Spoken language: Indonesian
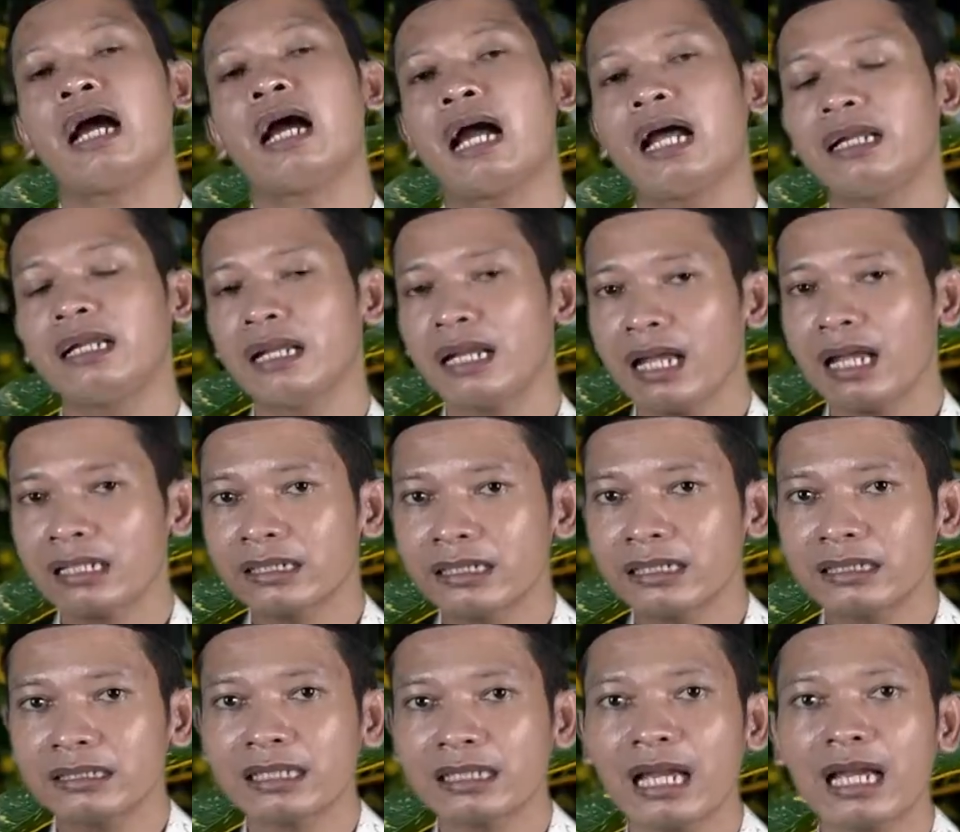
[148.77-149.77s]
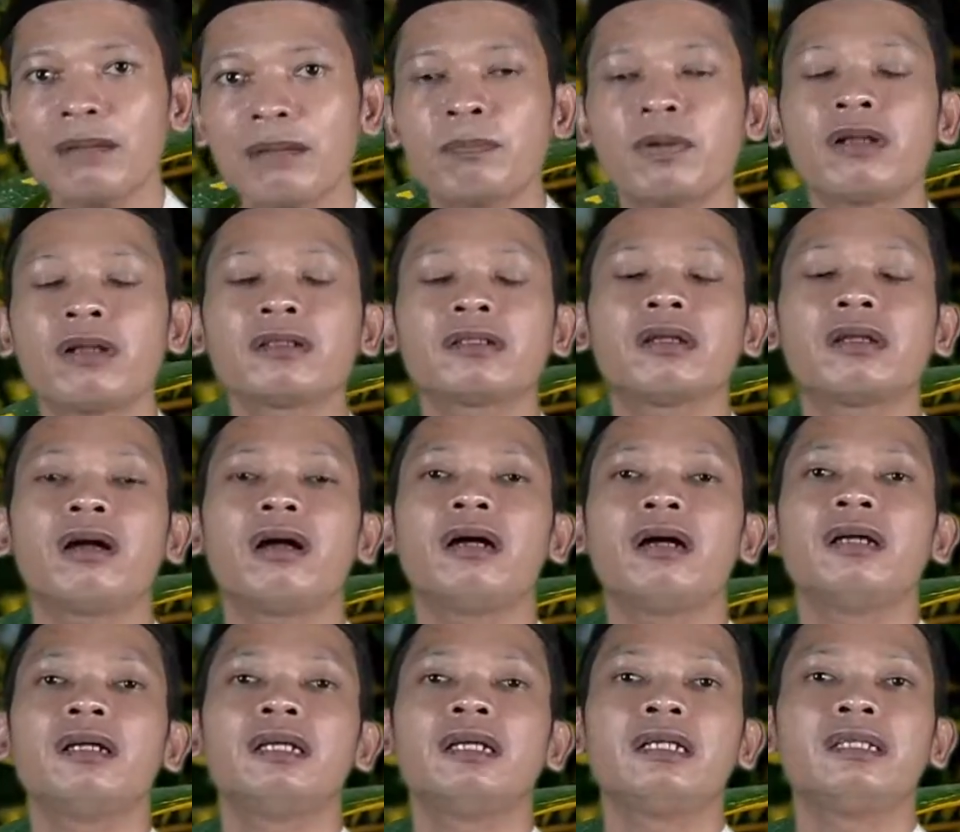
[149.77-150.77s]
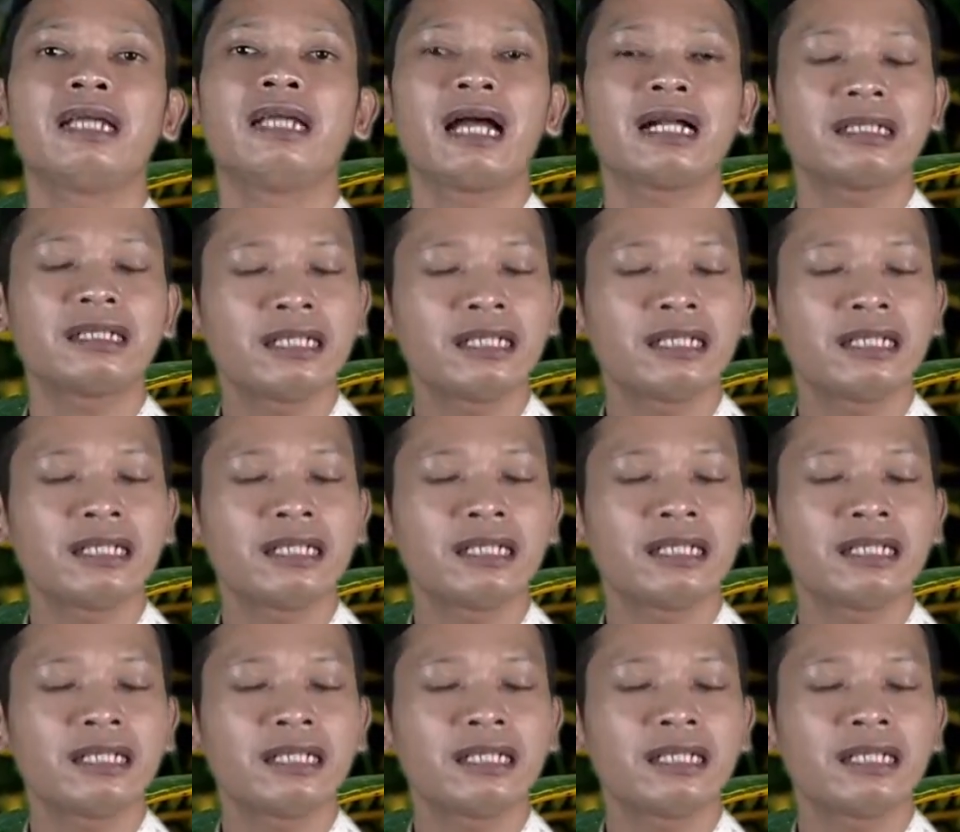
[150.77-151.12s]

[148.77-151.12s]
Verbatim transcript: adalah kitab Allah yang